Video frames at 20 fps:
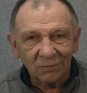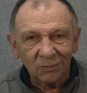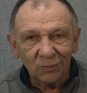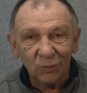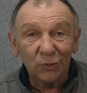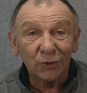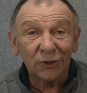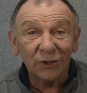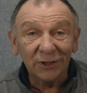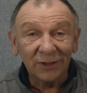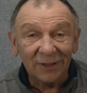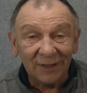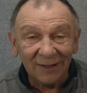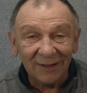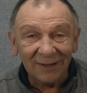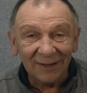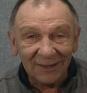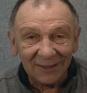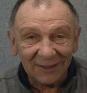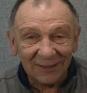Мужик
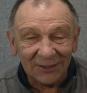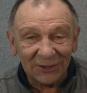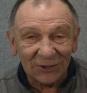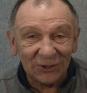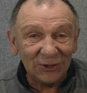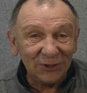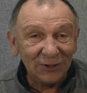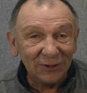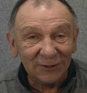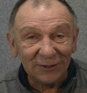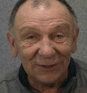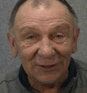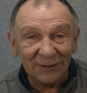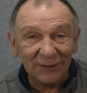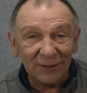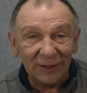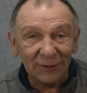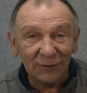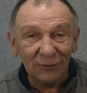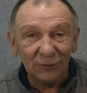женился
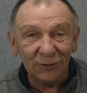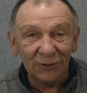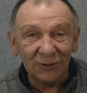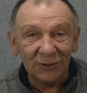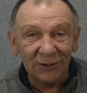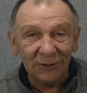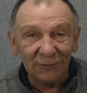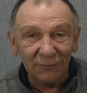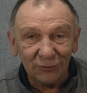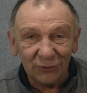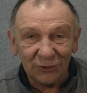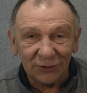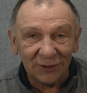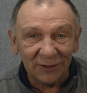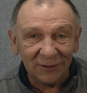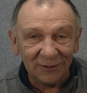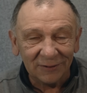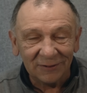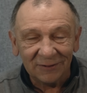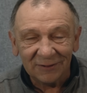на одной
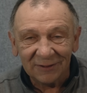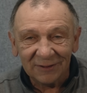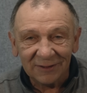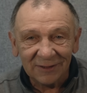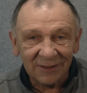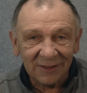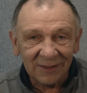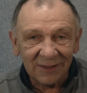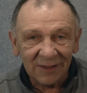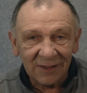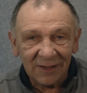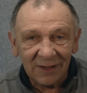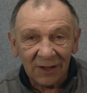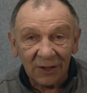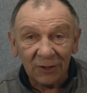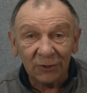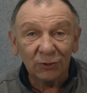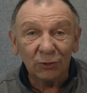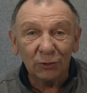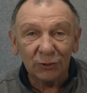девушке,
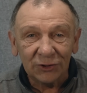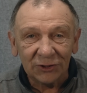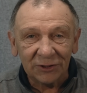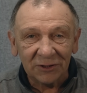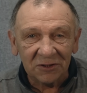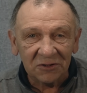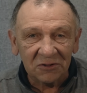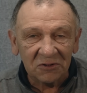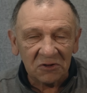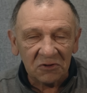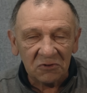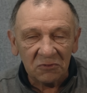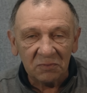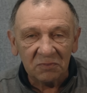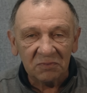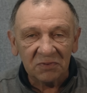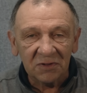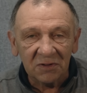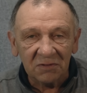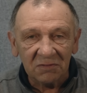а дочке
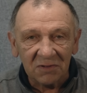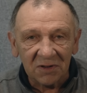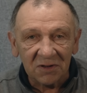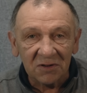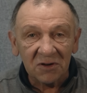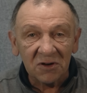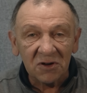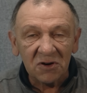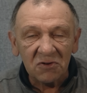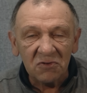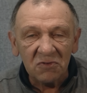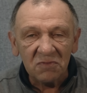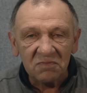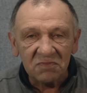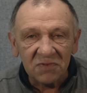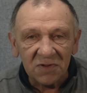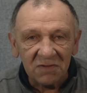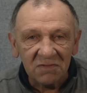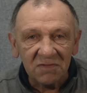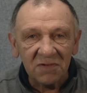крупного,
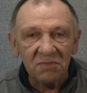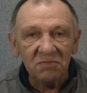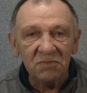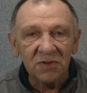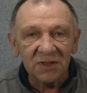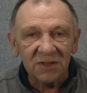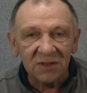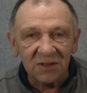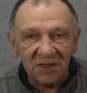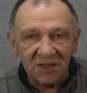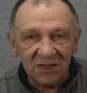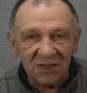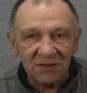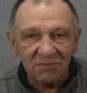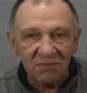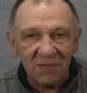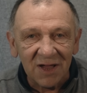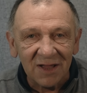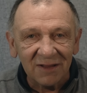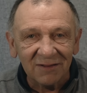крупного
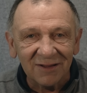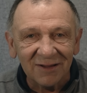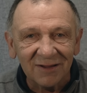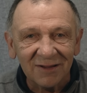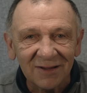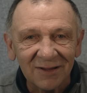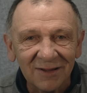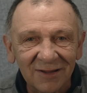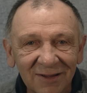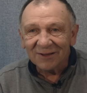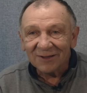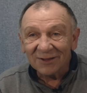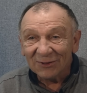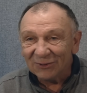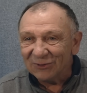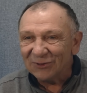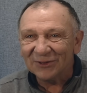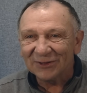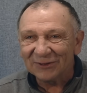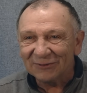бизнесмена.
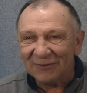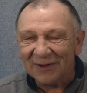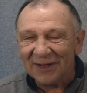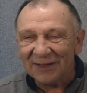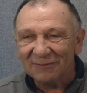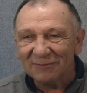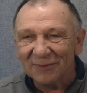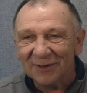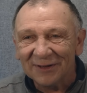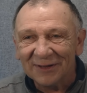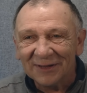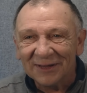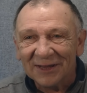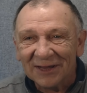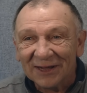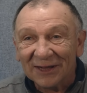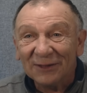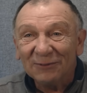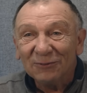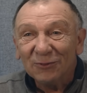Ну и свадьба.
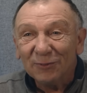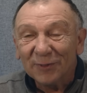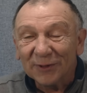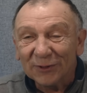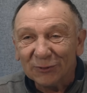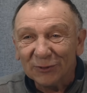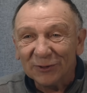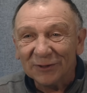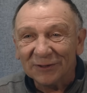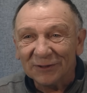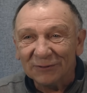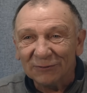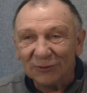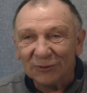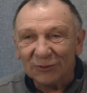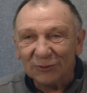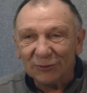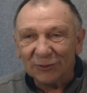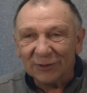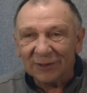К нему подходит его
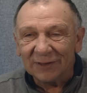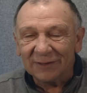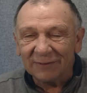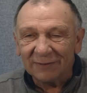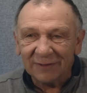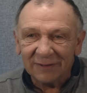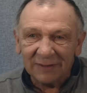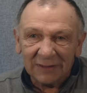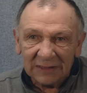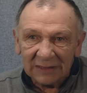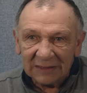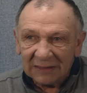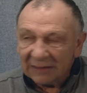друг и говорит,